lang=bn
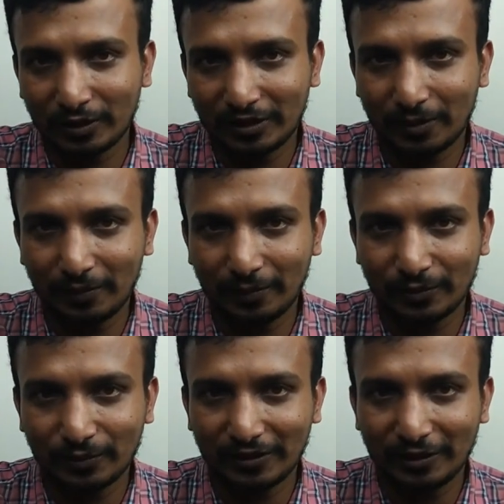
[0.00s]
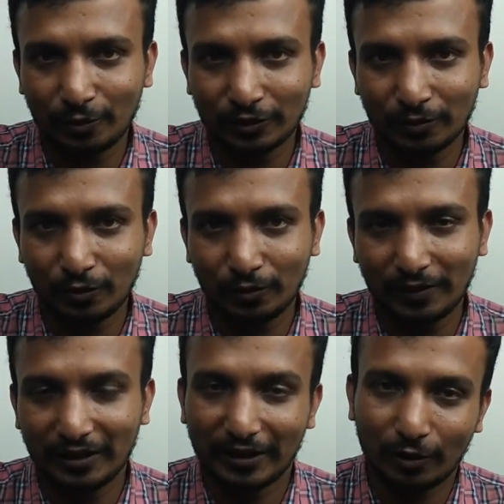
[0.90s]
সঙ্গে থাকা বেল বাটন ক্লিক করতে
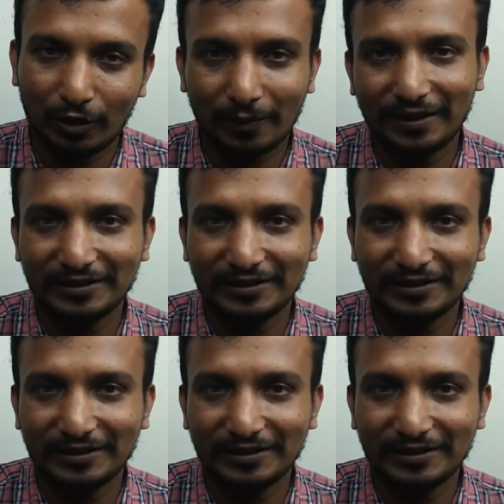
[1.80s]
ভুলবেন না কারণ আমার